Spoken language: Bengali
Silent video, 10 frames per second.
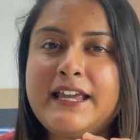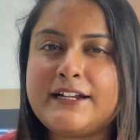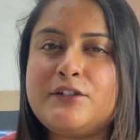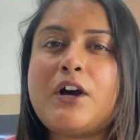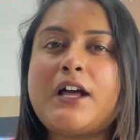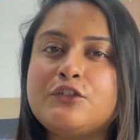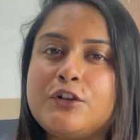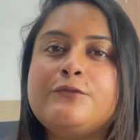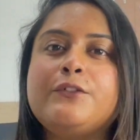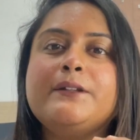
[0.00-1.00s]
একটু
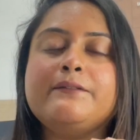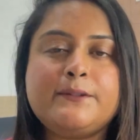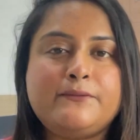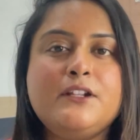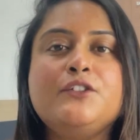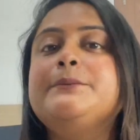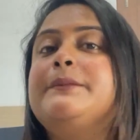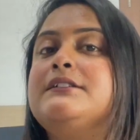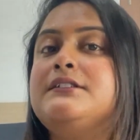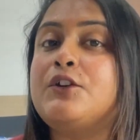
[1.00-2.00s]
আনকমফোর্টেবল ফিল হতে
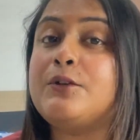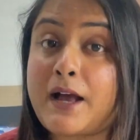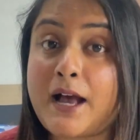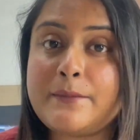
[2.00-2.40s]
পারে যেরকম